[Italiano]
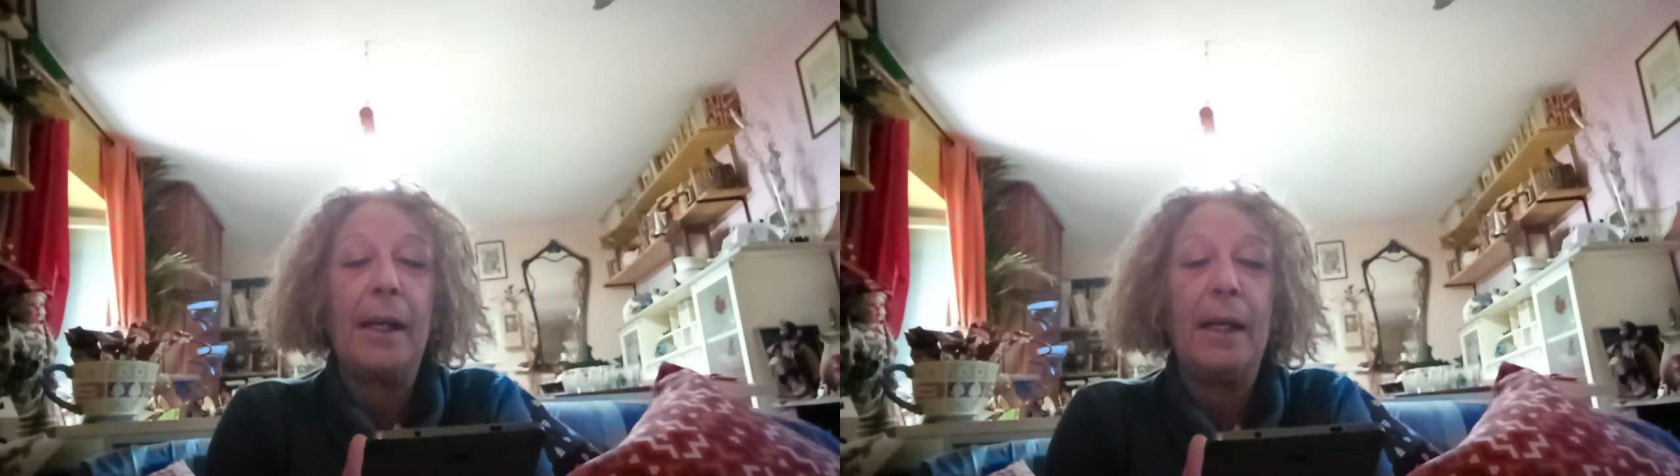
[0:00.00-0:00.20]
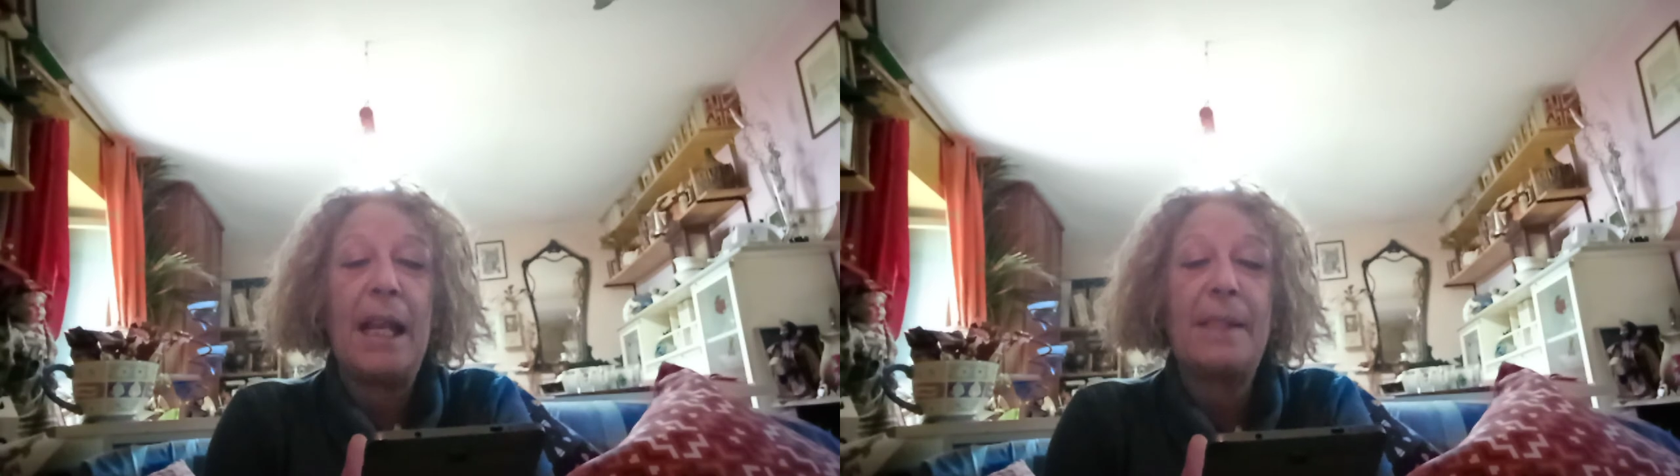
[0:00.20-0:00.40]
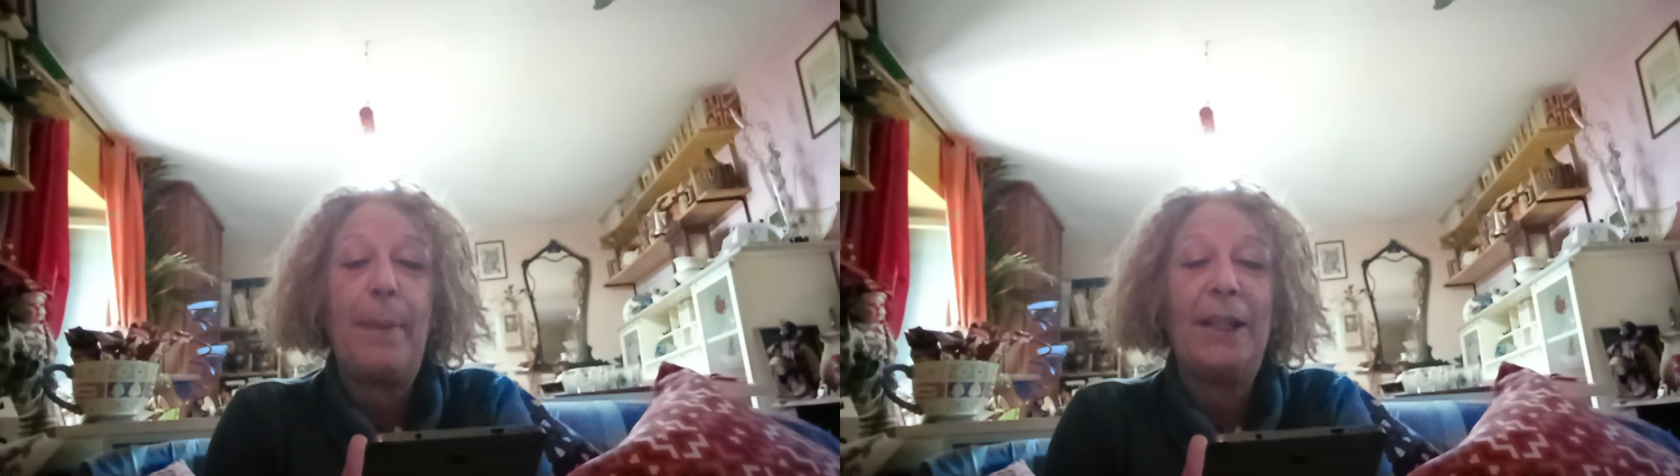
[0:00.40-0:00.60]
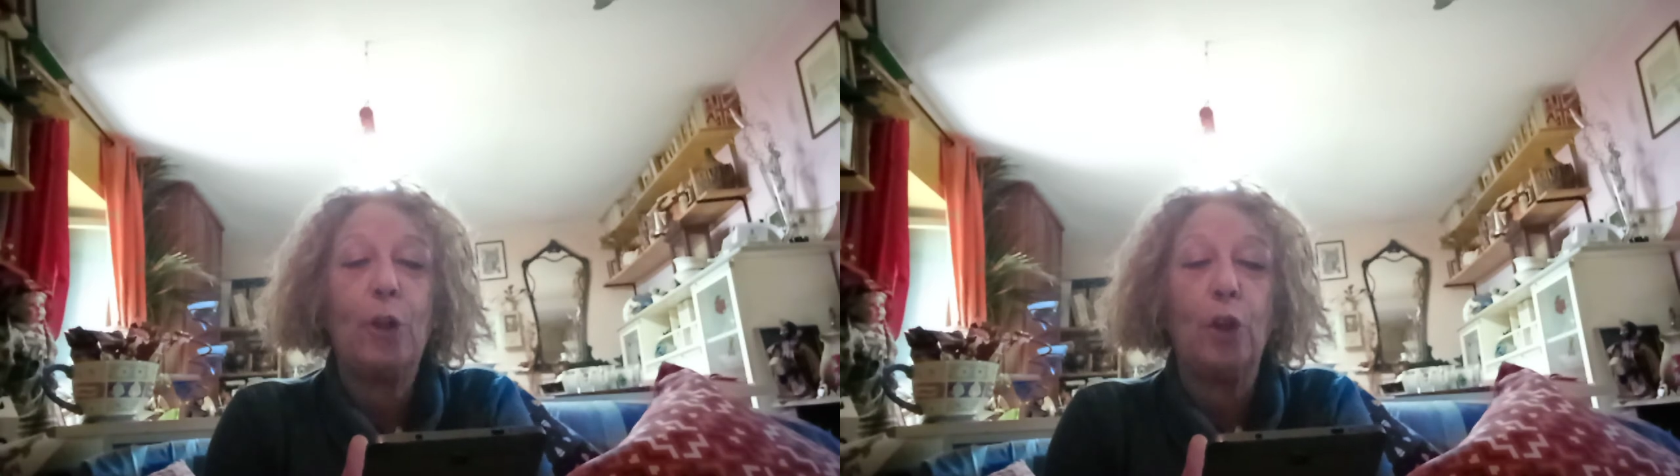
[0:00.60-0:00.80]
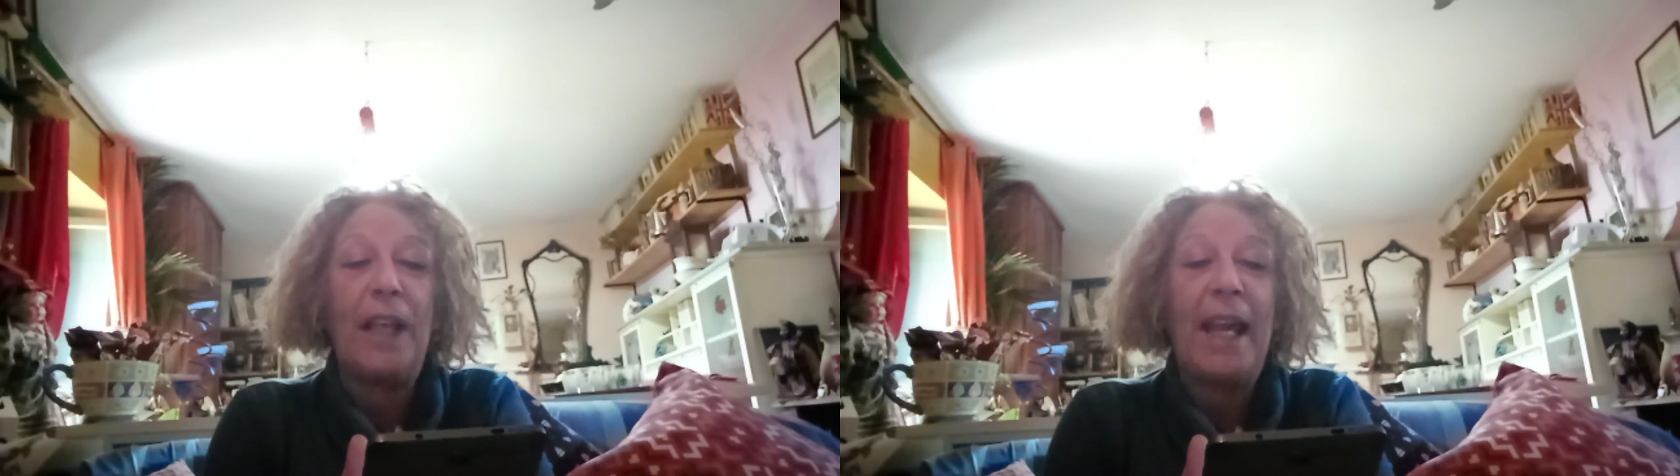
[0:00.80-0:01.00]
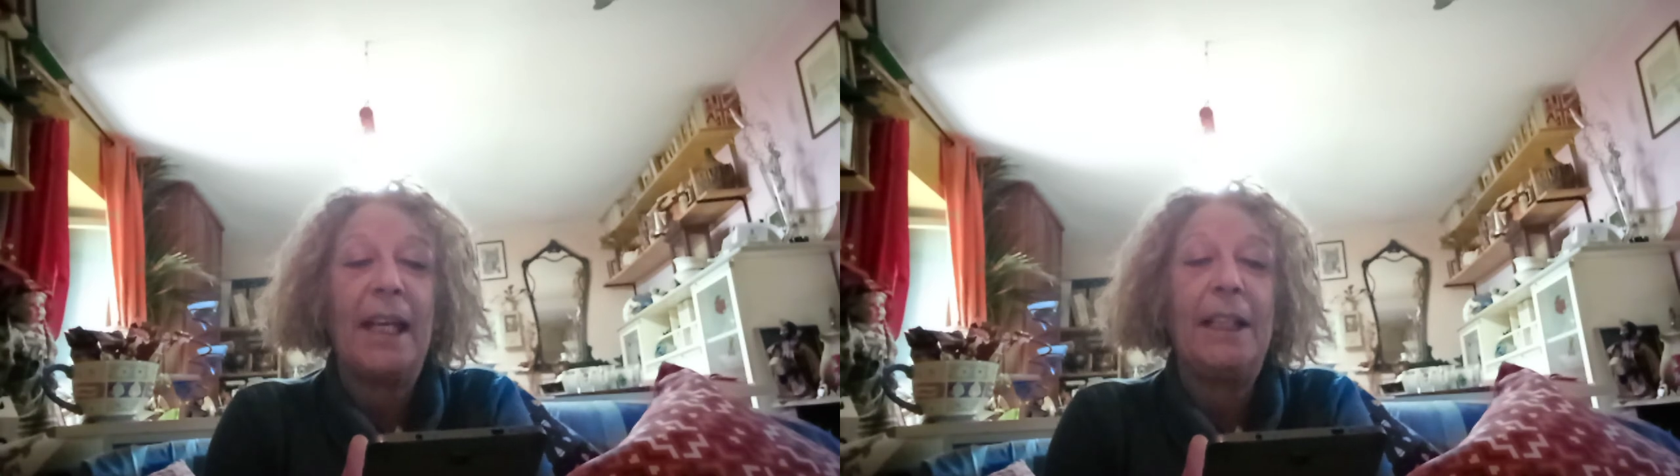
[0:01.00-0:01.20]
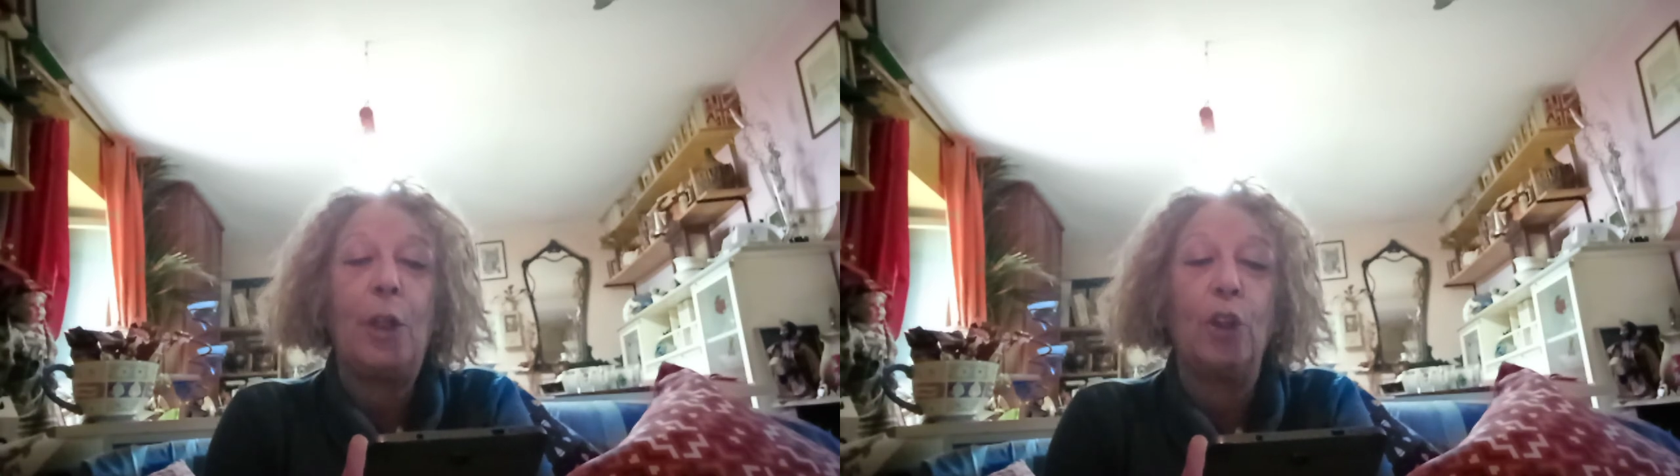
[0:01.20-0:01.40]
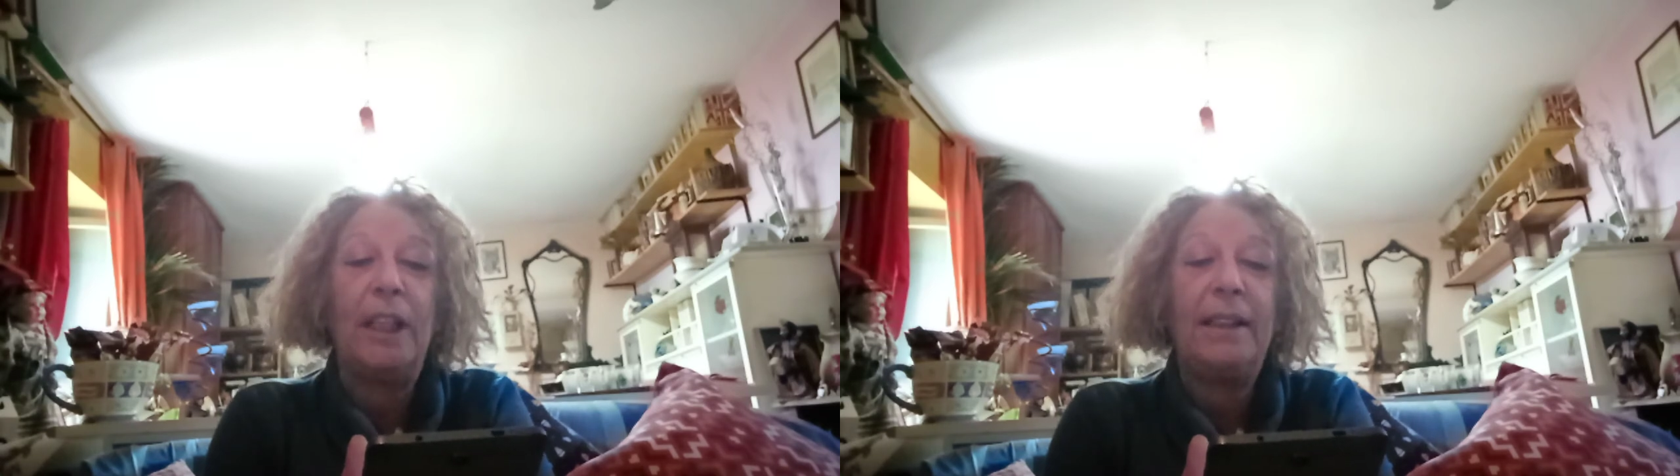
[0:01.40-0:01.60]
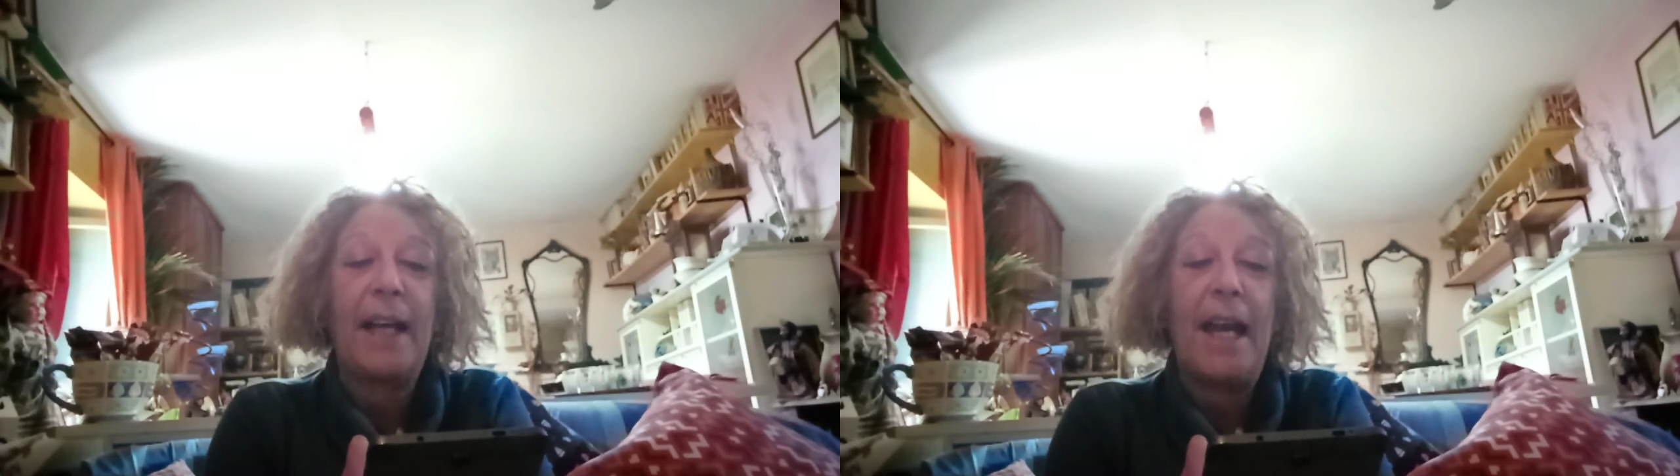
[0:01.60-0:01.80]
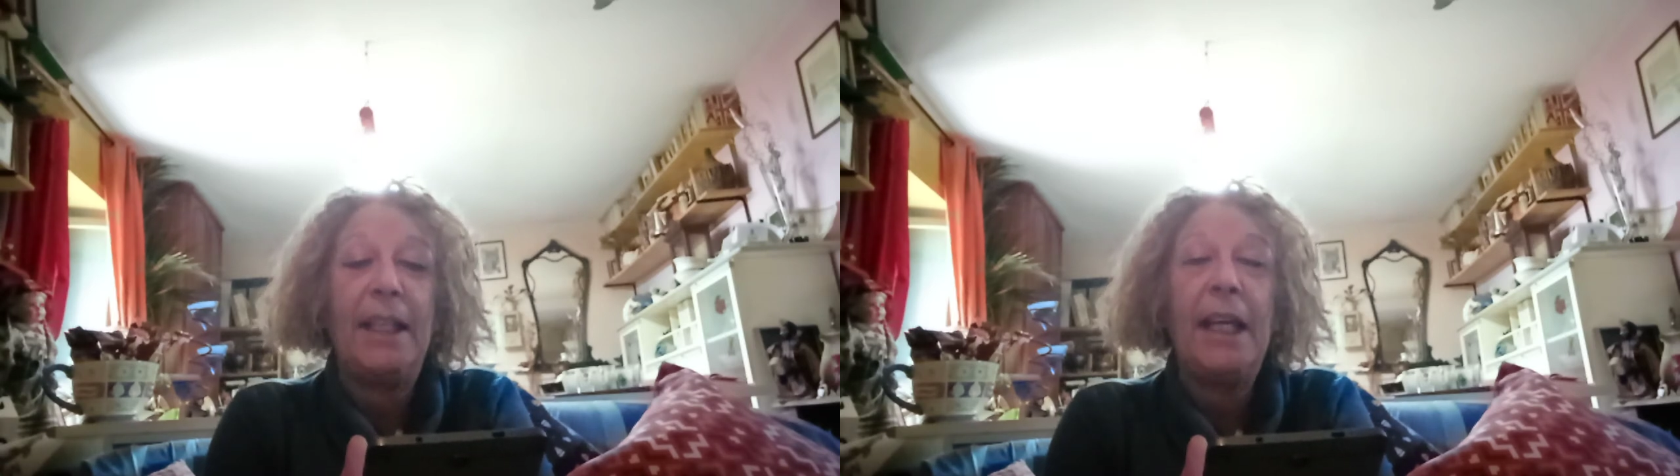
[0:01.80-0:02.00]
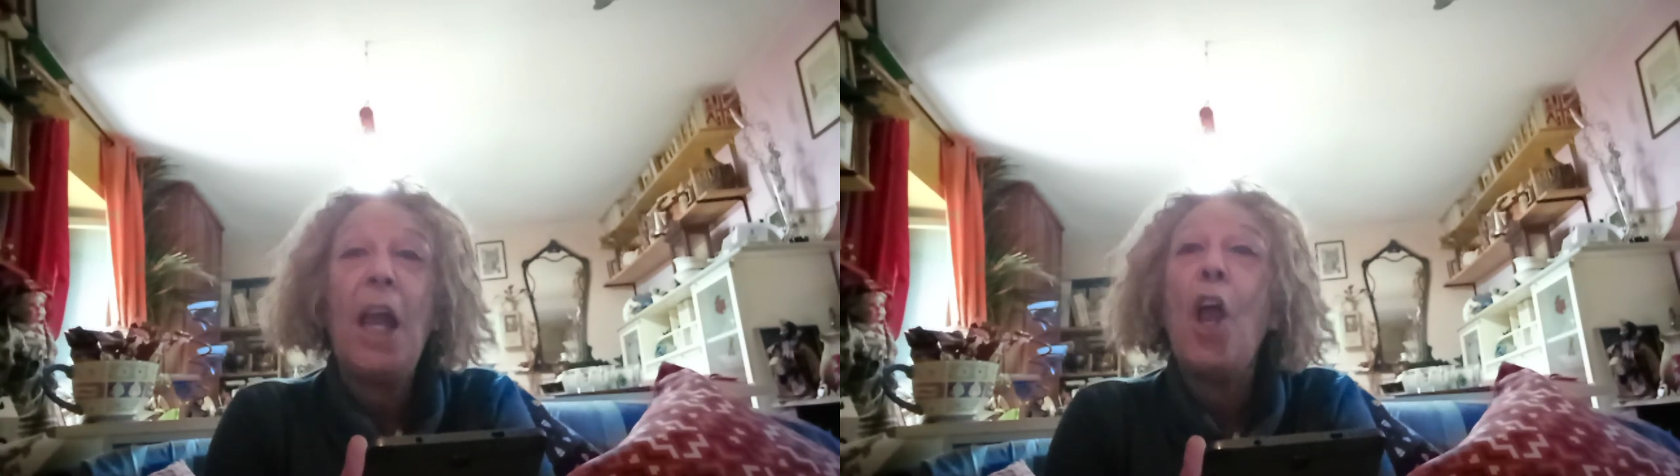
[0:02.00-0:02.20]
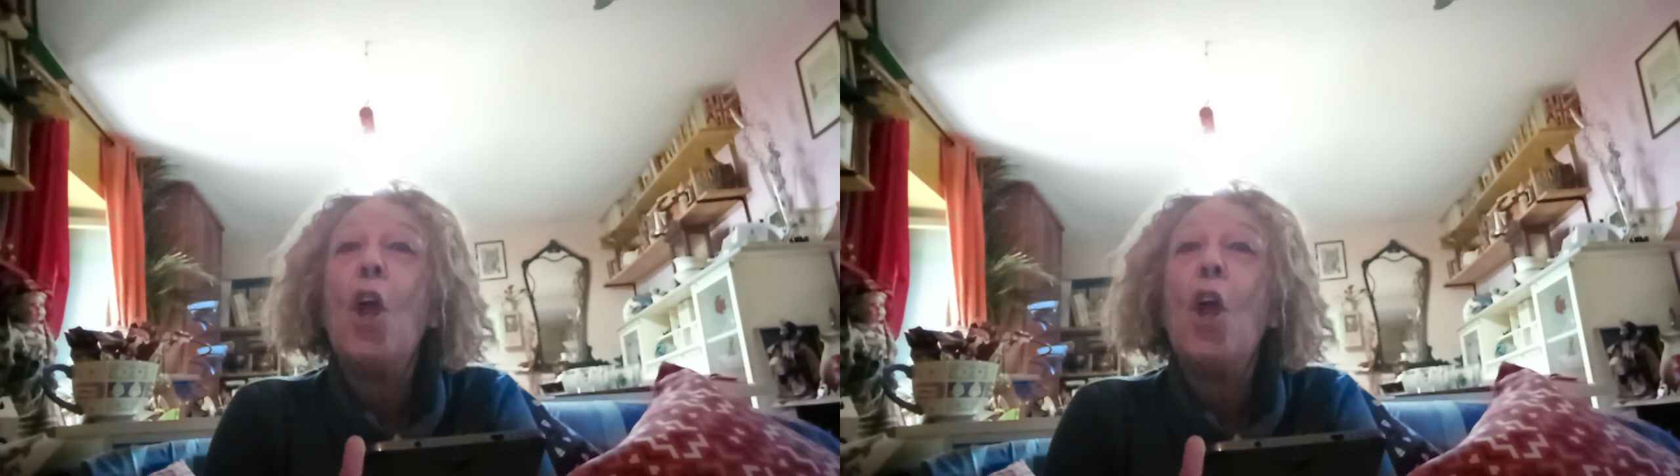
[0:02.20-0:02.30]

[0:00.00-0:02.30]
l'aspetto tecnico dei treni